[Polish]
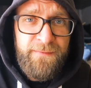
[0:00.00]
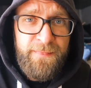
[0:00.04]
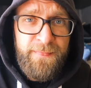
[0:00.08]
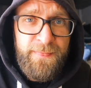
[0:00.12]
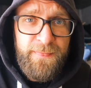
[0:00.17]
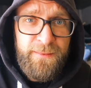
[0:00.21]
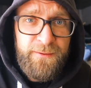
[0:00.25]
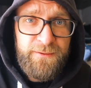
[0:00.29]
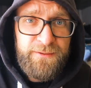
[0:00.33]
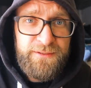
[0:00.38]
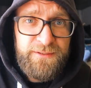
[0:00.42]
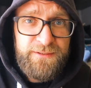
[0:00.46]

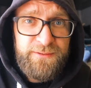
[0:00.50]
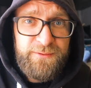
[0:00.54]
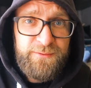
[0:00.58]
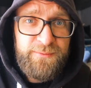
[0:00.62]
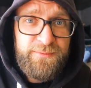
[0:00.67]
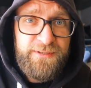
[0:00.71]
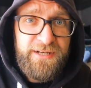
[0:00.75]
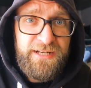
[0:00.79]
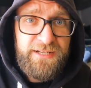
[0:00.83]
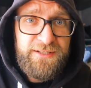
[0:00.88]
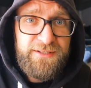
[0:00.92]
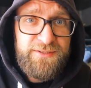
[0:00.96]
No i
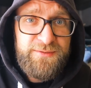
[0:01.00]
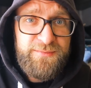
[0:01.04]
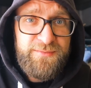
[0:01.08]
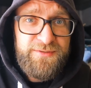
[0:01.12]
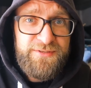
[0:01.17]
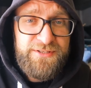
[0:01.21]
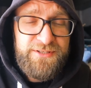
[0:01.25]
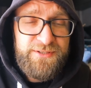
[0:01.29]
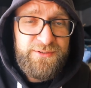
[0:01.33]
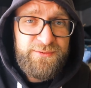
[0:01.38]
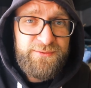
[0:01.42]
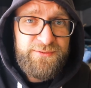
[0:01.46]

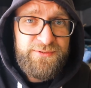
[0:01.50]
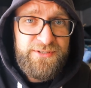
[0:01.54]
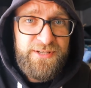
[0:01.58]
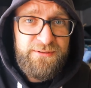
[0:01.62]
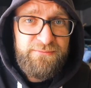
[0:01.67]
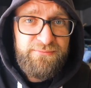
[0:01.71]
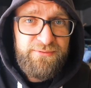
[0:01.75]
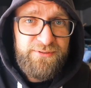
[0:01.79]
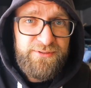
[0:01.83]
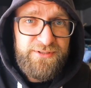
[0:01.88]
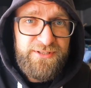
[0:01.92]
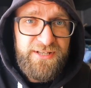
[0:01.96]
ubraliśmy się
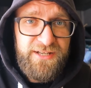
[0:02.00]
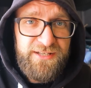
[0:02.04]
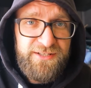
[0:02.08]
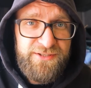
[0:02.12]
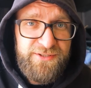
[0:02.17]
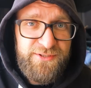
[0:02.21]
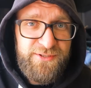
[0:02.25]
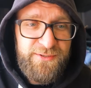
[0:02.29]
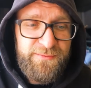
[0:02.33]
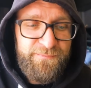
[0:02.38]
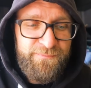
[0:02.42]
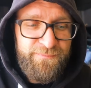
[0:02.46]
ciepło z
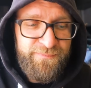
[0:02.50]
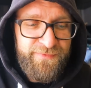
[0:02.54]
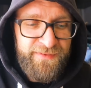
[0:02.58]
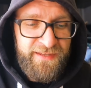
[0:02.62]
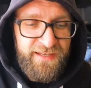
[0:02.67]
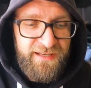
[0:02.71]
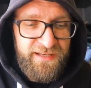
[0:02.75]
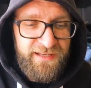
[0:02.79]
Kasią